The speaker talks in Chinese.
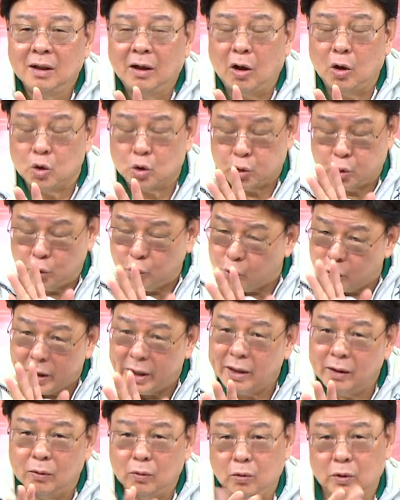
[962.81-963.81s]
哦，除
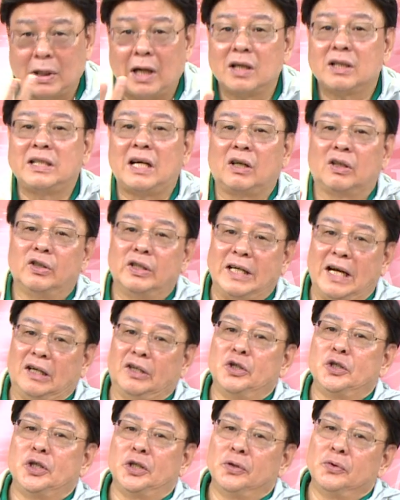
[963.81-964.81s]
非我他讲的两
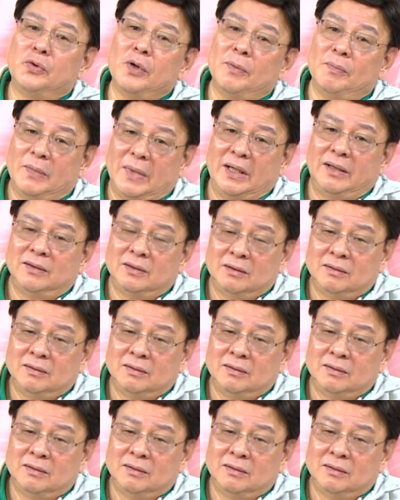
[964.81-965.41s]
个情况嘛，